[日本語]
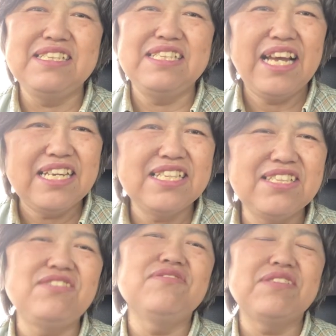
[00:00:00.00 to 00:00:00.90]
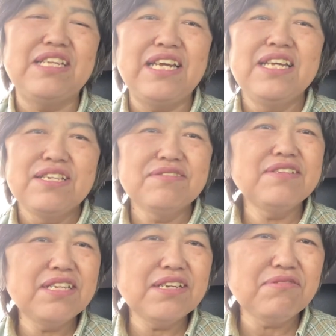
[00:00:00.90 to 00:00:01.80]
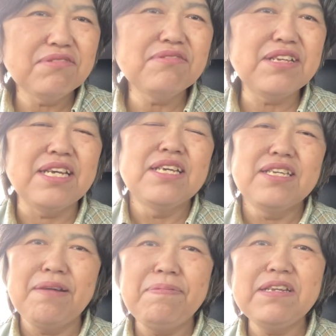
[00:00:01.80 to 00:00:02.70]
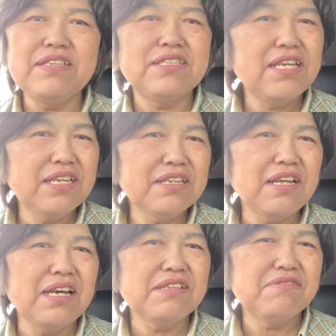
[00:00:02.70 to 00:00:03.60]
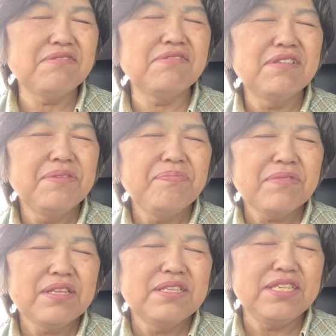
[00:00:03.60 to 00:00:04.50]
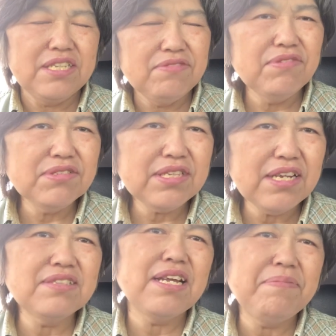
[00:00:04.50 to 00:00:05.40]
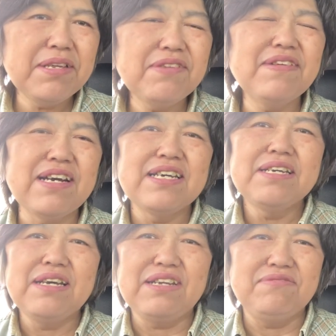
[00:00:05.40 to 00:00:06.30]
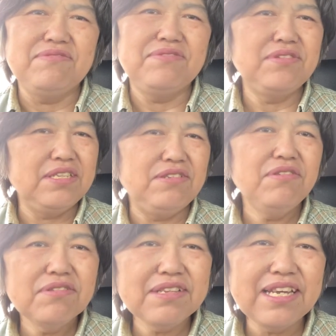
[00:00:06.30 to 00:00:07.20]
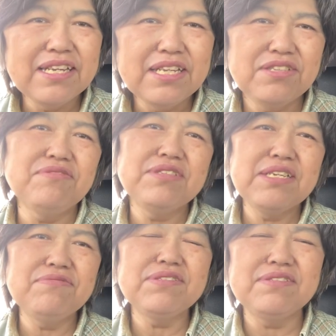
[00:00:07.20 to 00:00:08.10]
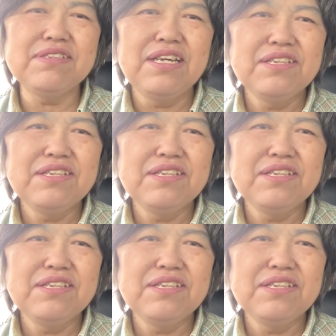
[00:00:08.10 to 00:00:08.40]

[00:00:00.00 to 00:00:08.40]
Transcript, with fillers: ないっていうようなね、そんなね、ことで、やっぱりね、せあの、自信をつけるためには、あの、いろいろね、挑戦をする。